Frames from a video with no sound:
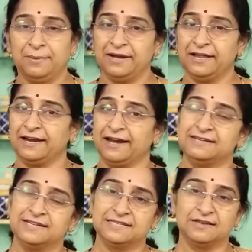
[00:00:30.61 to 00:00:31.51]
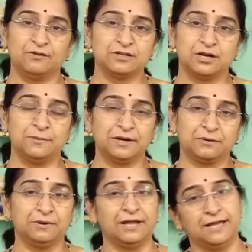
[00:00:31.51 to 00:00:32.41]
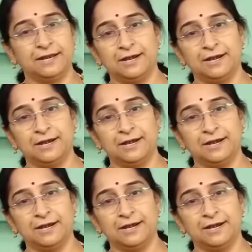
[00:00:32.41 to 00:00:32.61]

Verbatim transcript: పిండి గ్రైండ్ చేసి ఫ్రిడ్జ్లో పెట్టుకుంటే